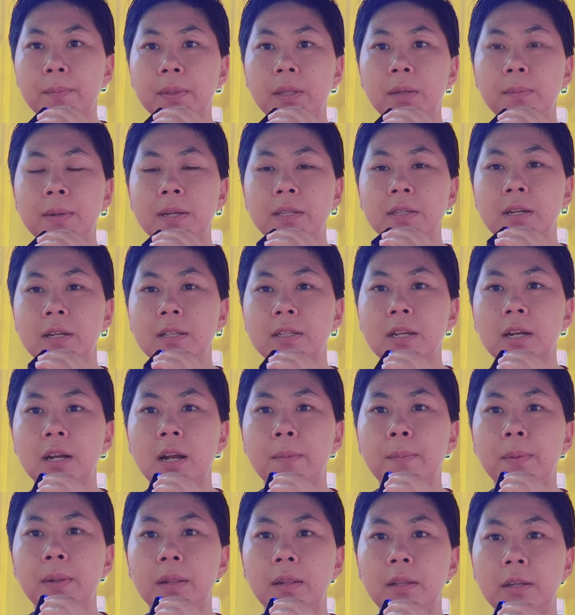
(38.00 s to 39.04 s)
yang penting majikan saya
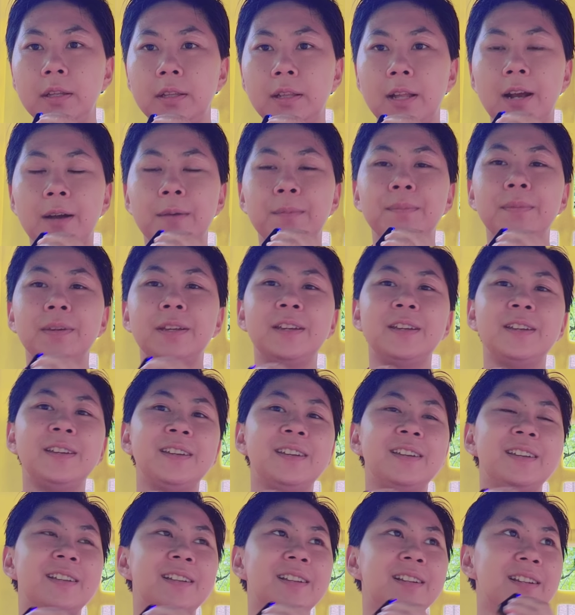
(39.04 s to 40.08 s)
nggak pelit
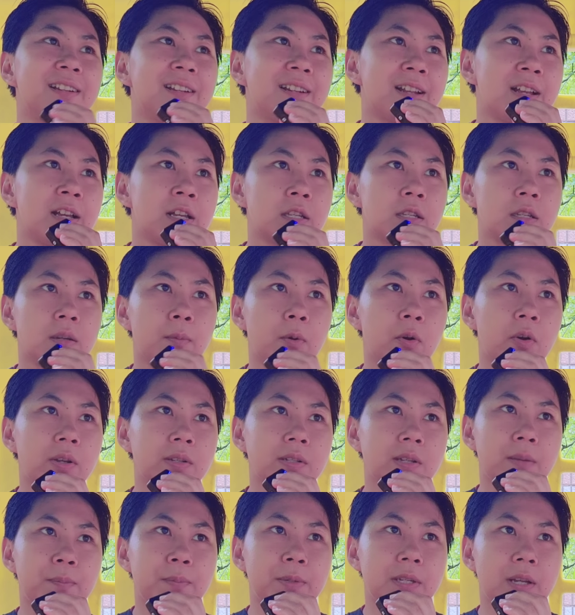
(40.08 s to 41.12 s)
amin. Semoga
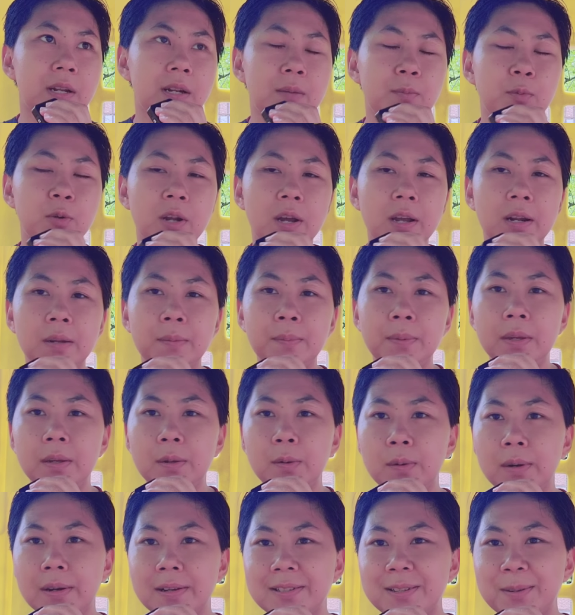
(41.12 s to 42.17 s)
saya bisa libur hari
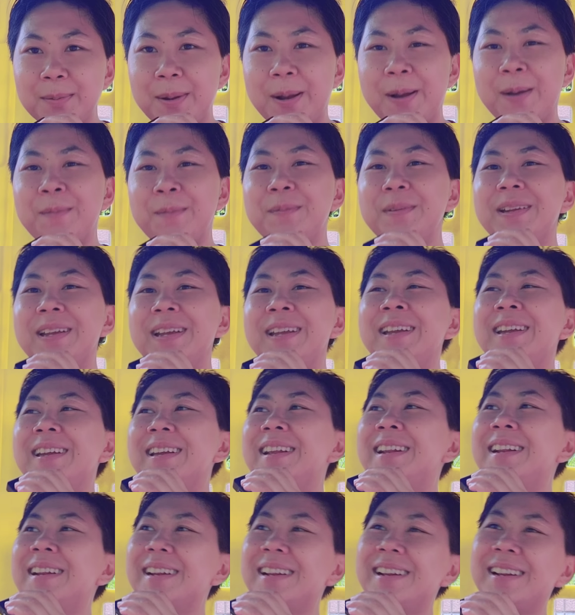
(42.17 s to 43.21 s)
Minggu Kaisam
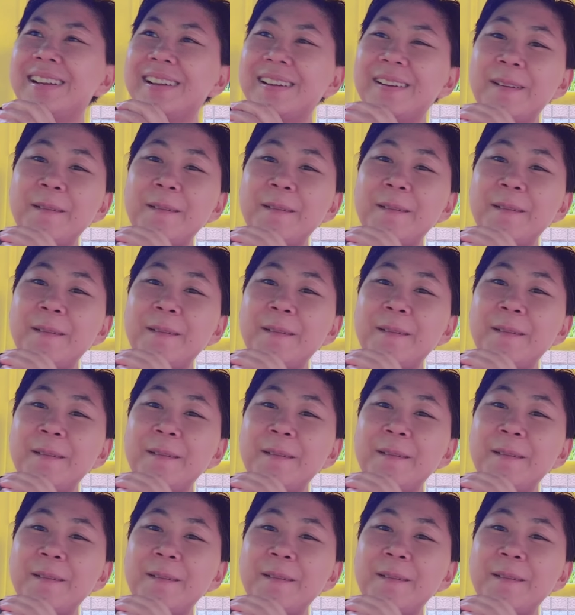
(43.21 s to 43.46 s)
amin.